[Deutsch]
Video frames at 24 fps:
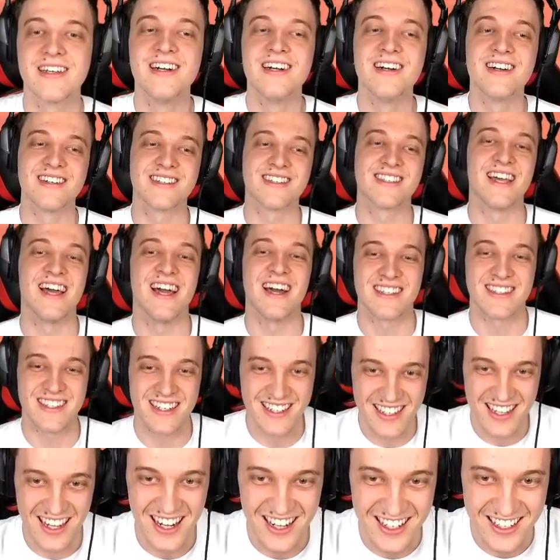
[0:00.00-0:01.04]
sehr, sehr
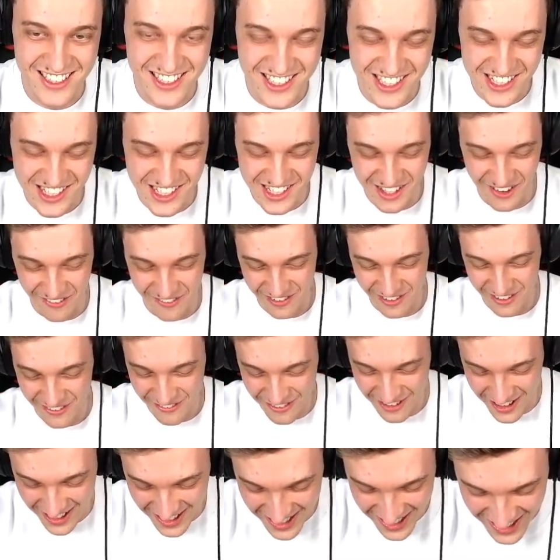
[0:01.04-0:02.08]
krank. GG auf jeden Fall.